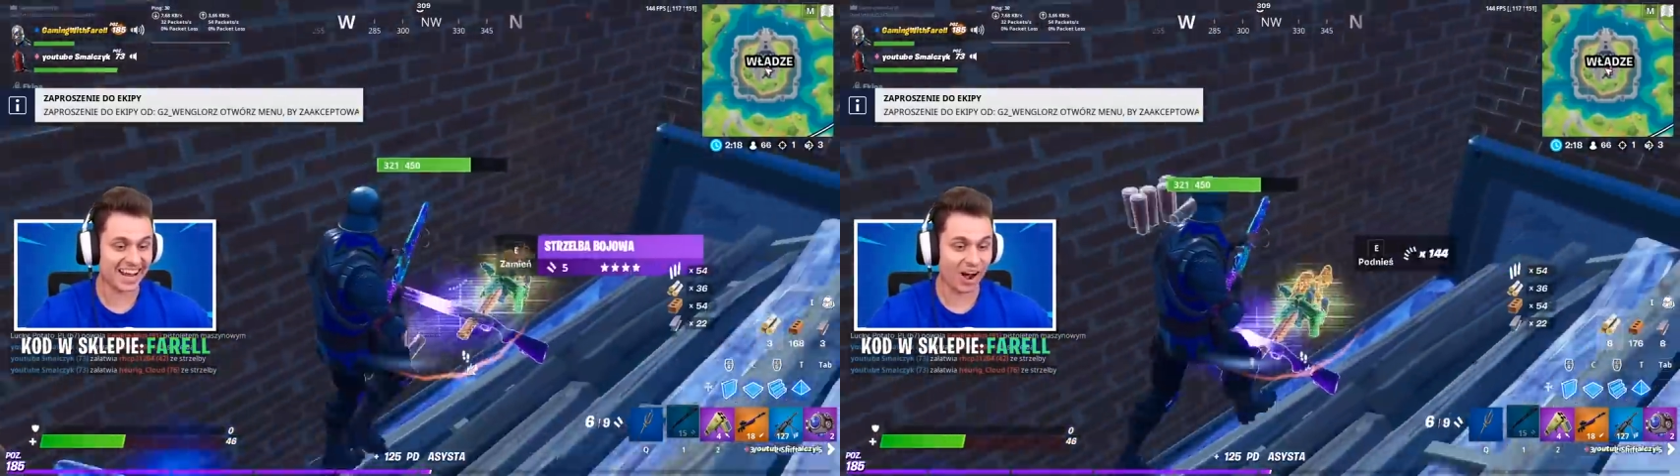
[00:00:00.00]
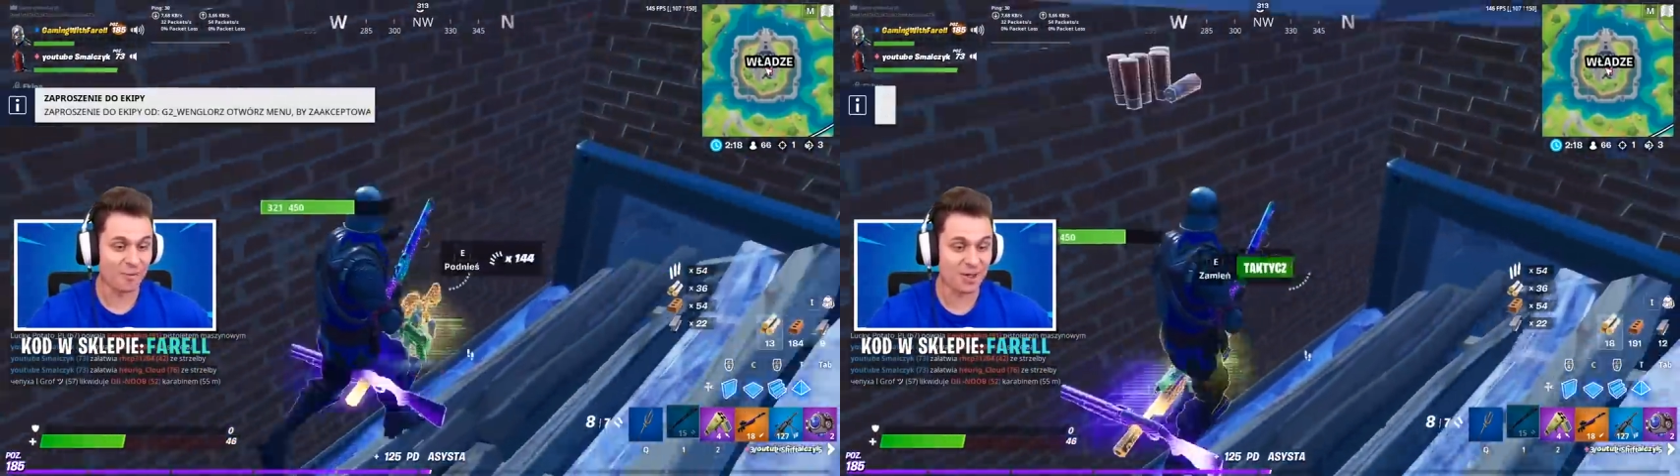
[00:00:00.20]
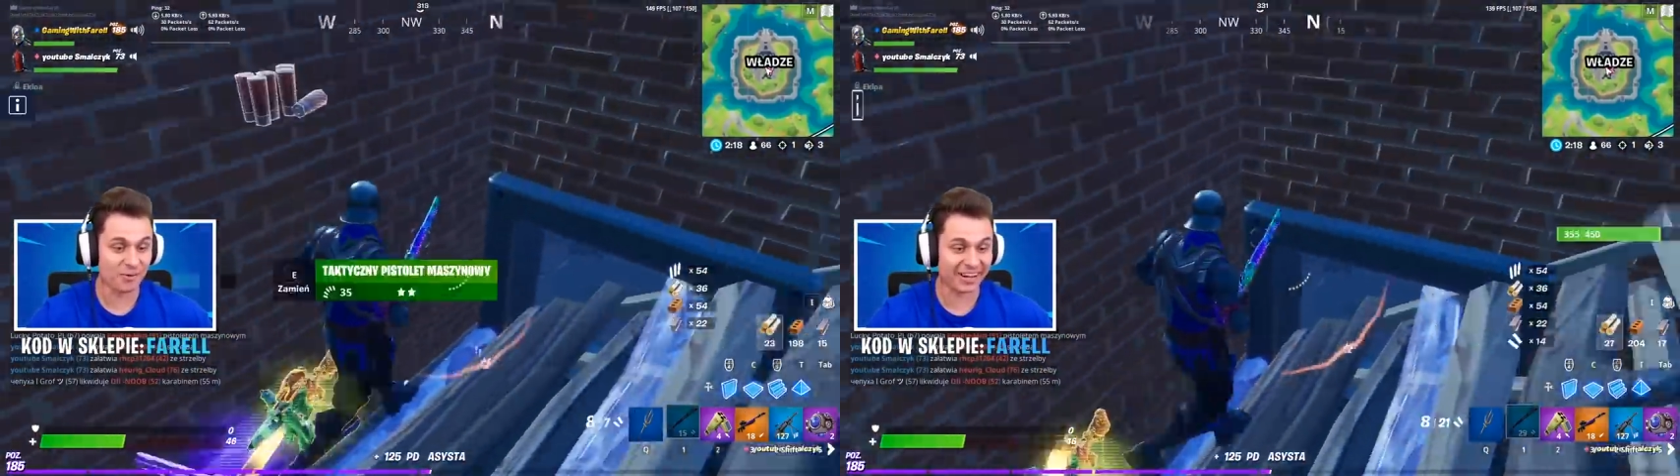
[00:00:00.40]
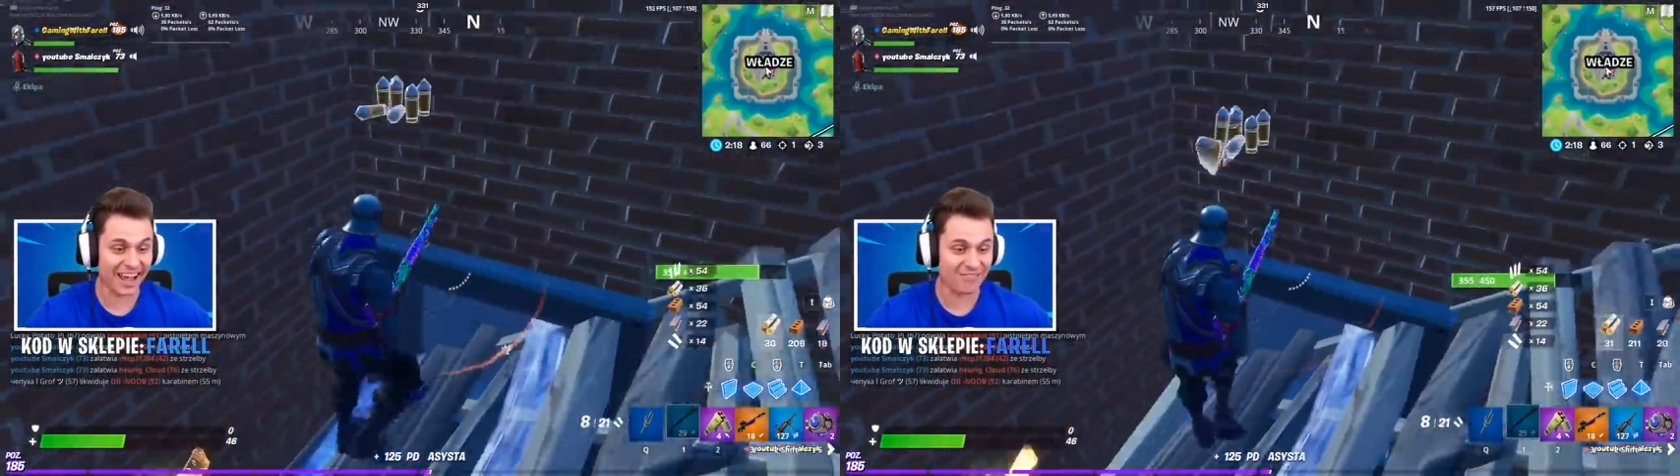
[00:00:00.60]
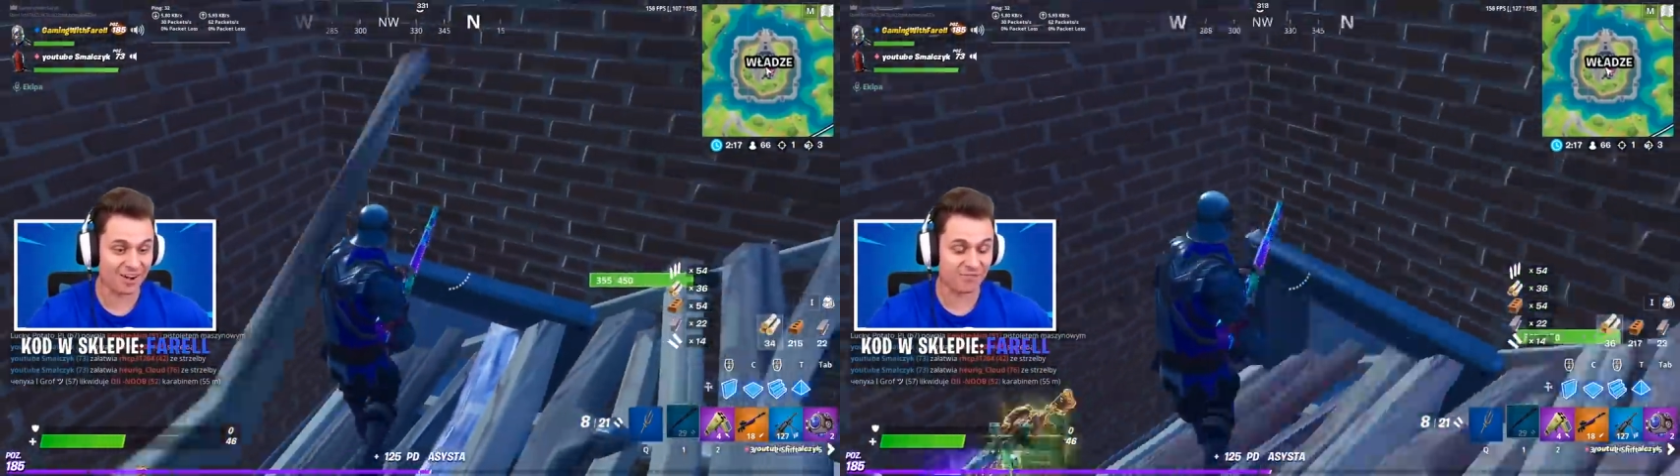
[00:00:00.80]
on miał
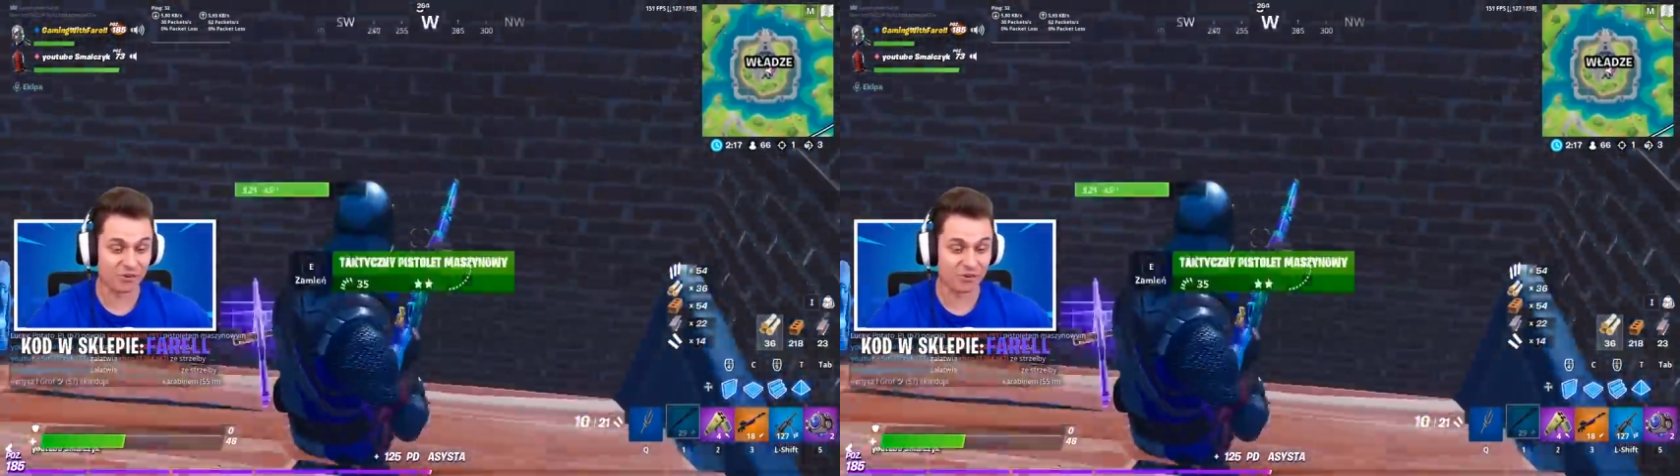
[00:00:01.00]
kewa full!